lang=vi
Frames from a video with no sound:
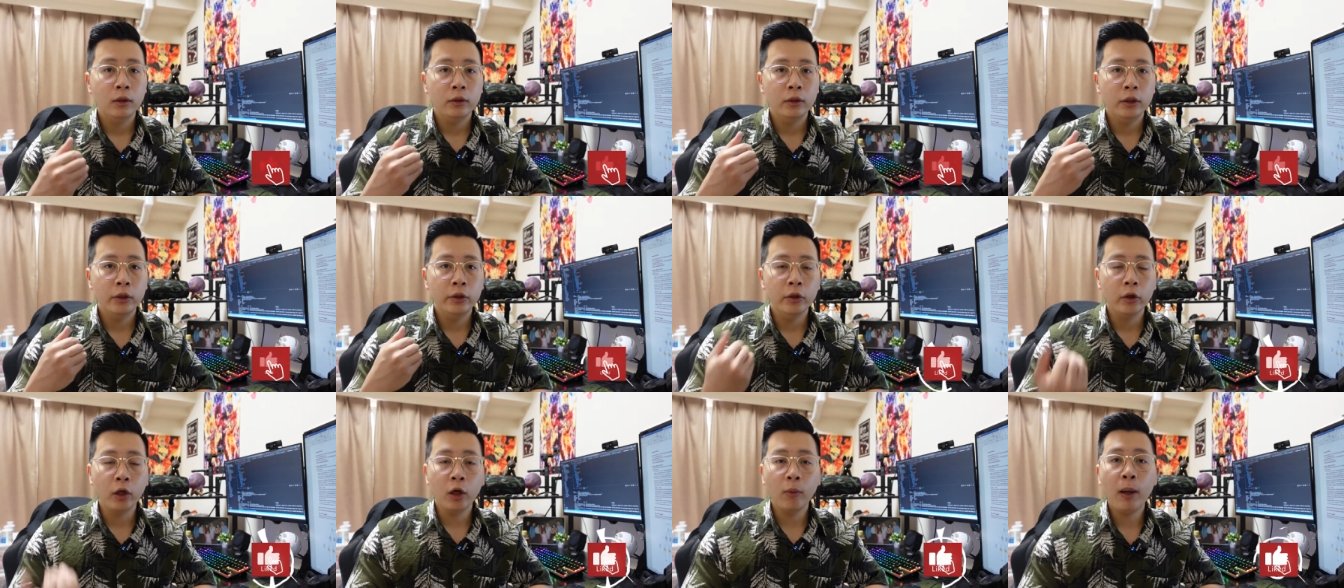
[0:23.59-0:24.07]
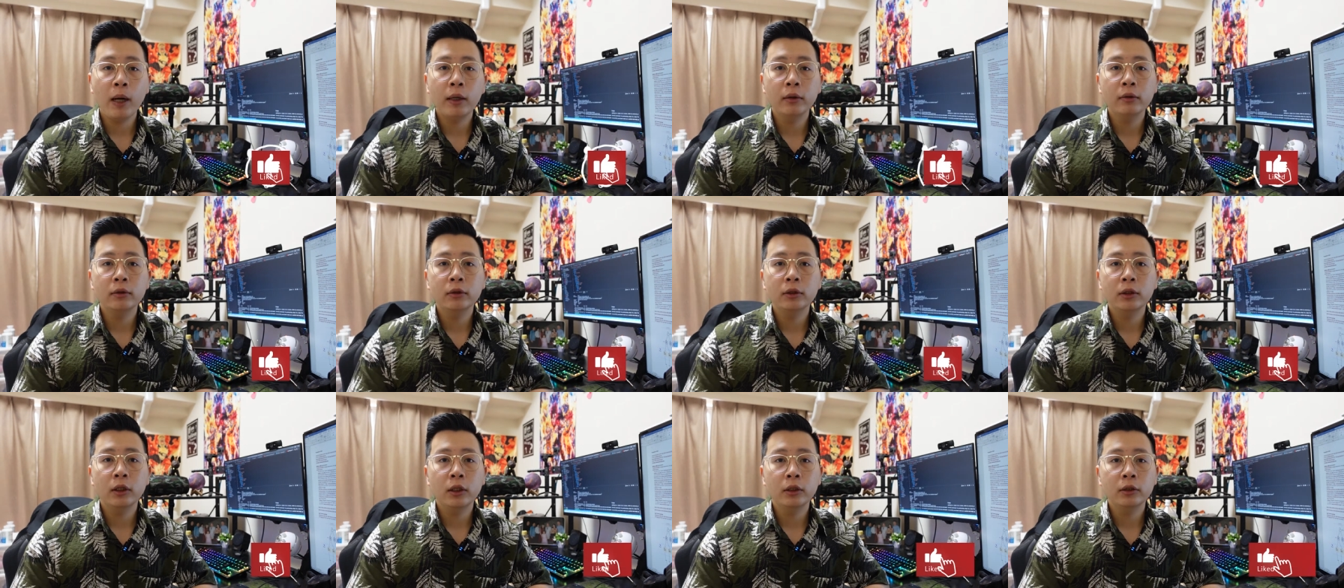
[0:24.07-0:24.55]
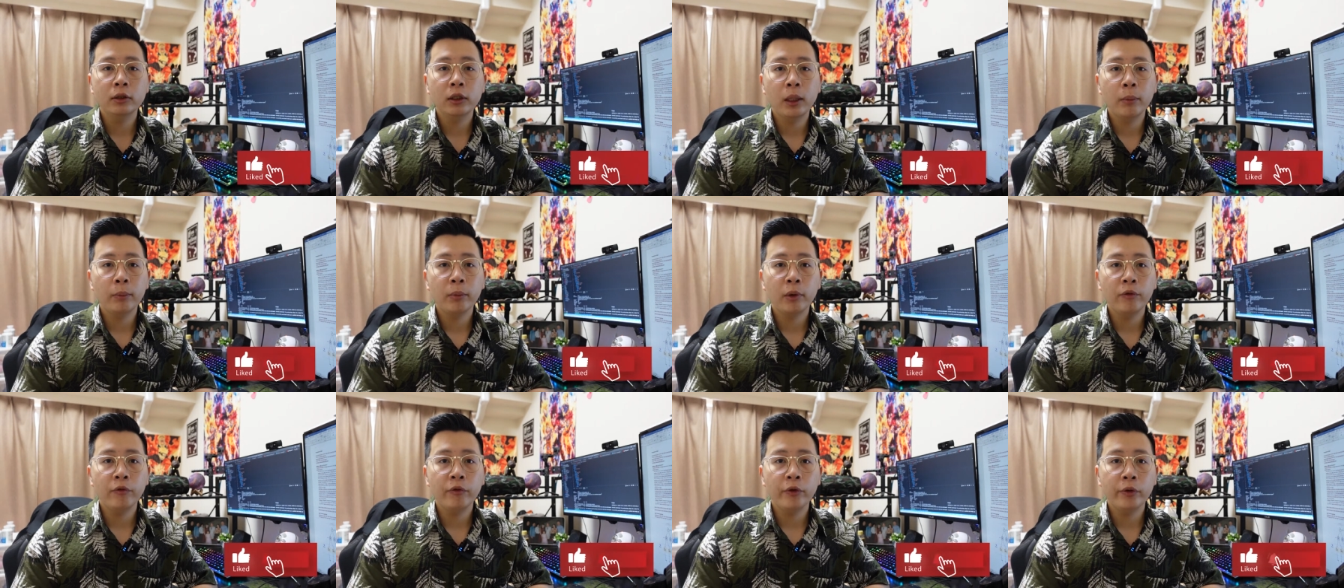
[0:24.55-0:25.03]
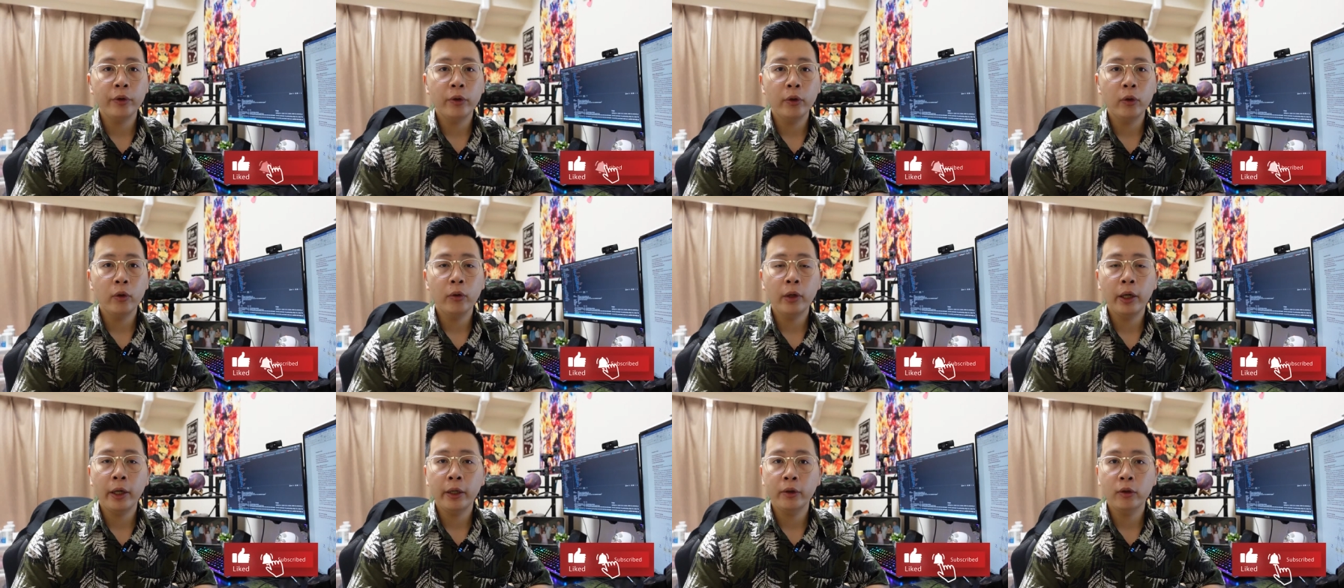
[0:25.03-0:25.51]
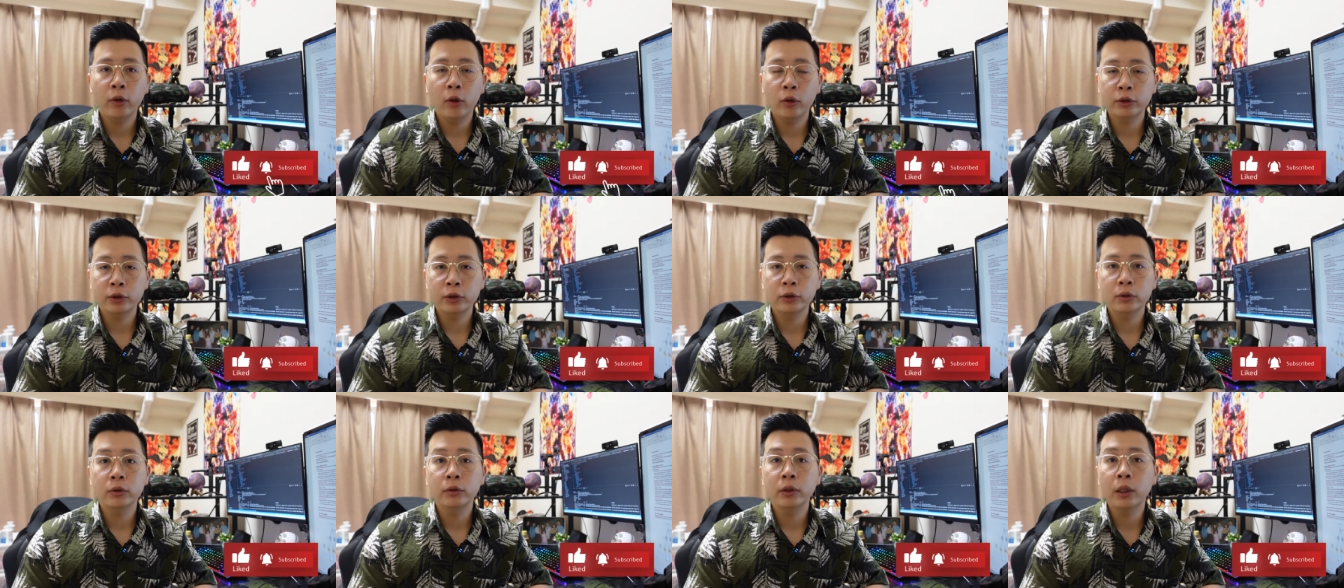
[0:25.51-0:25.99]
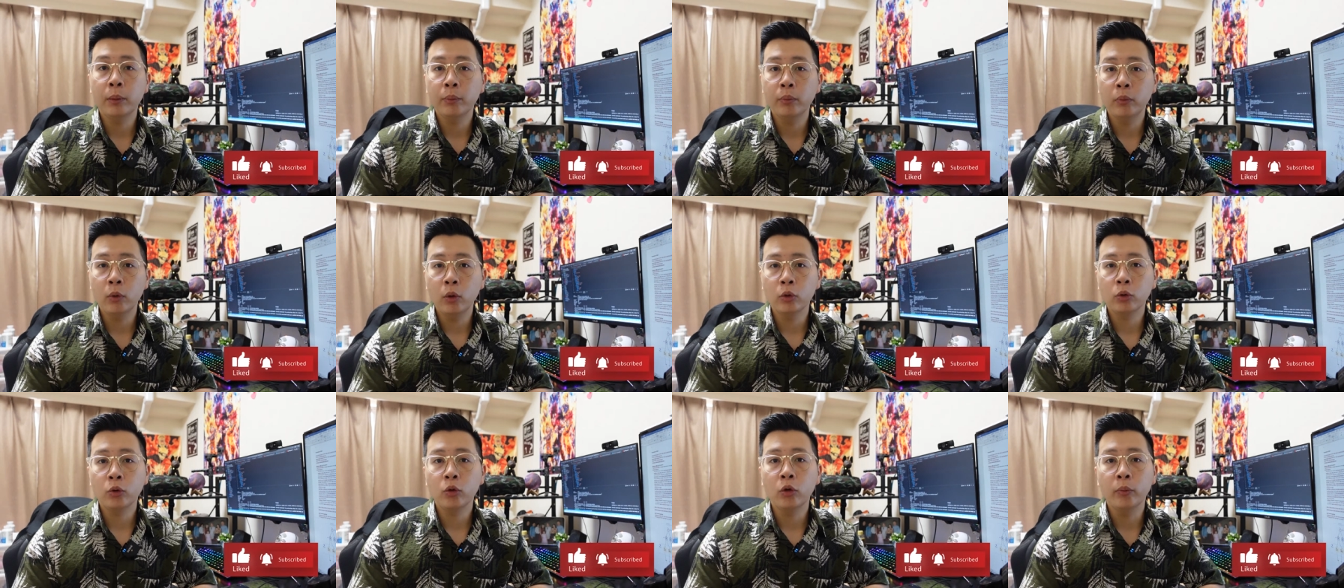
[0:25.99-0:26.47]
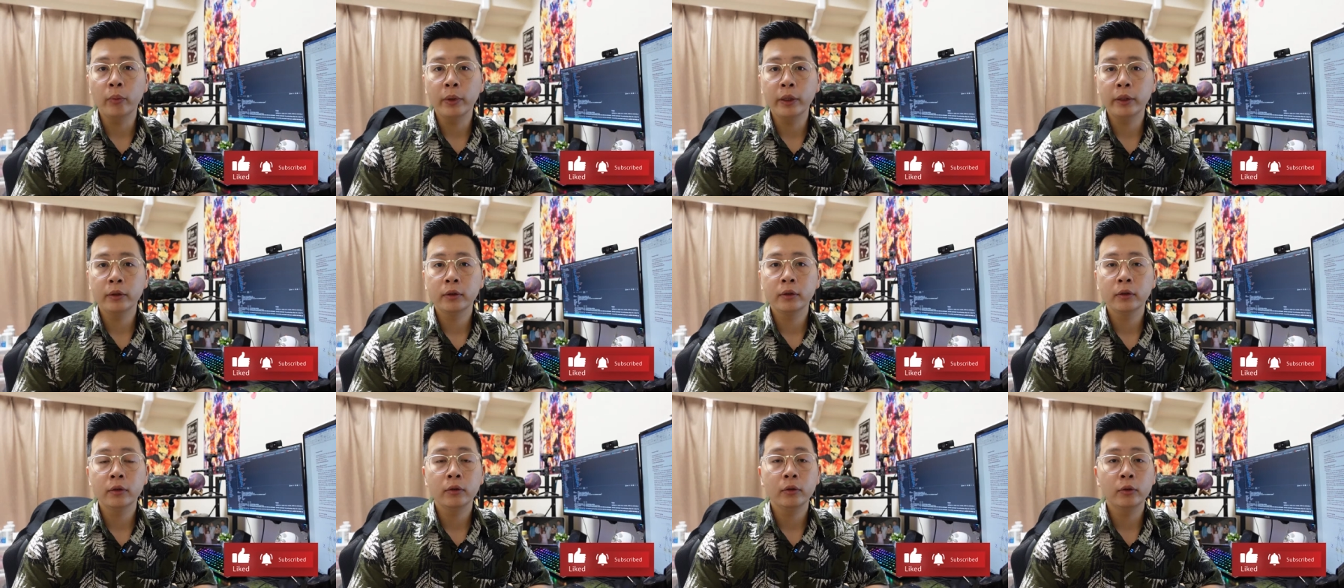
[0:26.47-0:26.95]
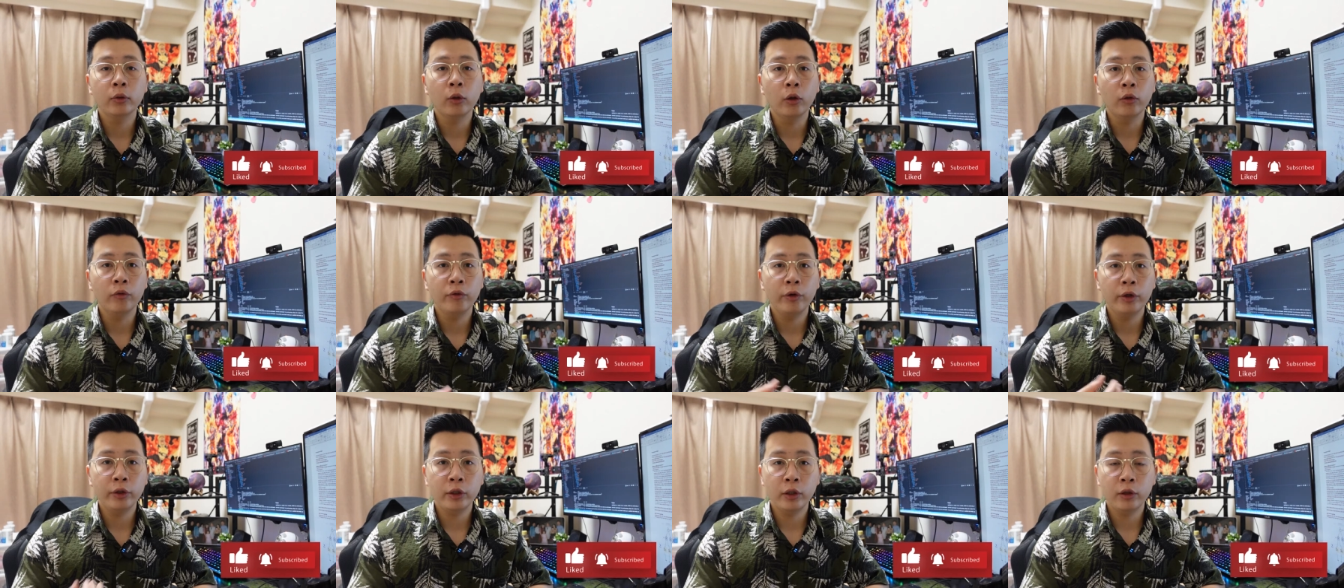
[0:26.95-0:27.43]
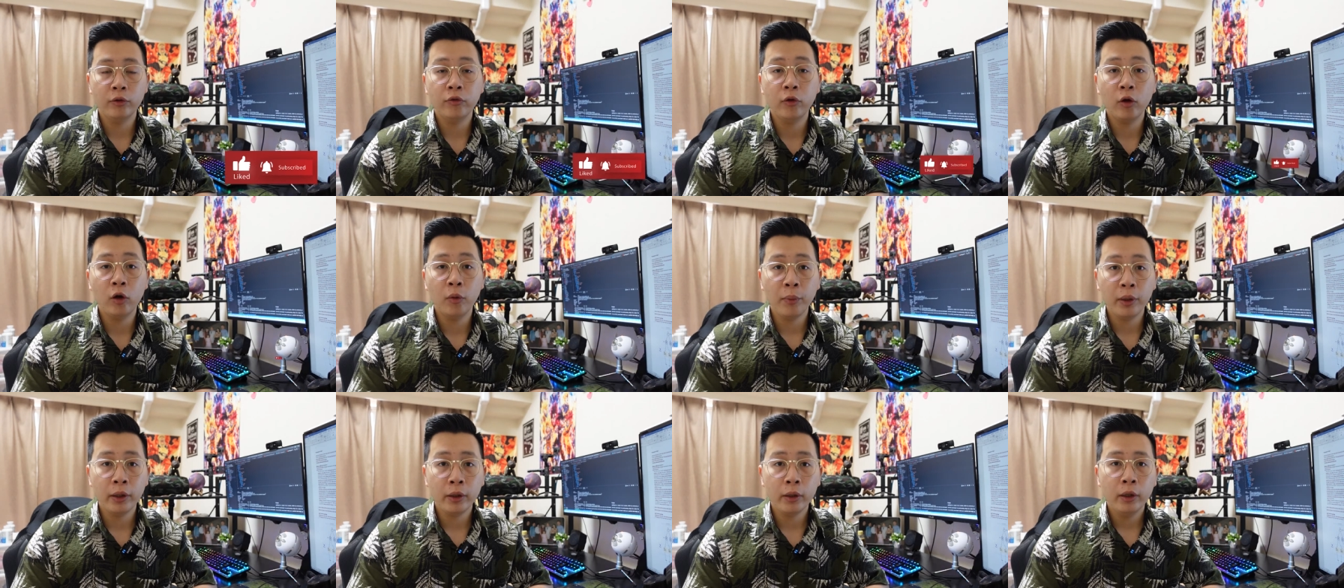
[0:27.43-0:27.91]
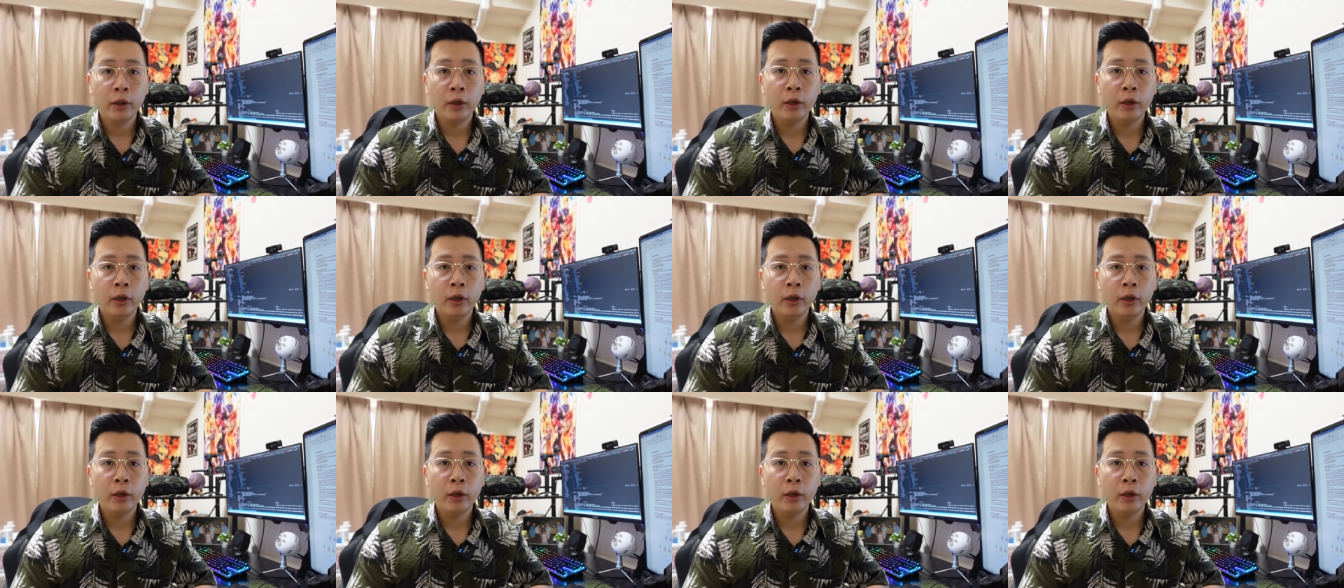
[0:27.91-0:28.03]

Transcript: Thì nếu các bạn chưa xem cái video hands-on nhập môn của mình nói về Terraform ấy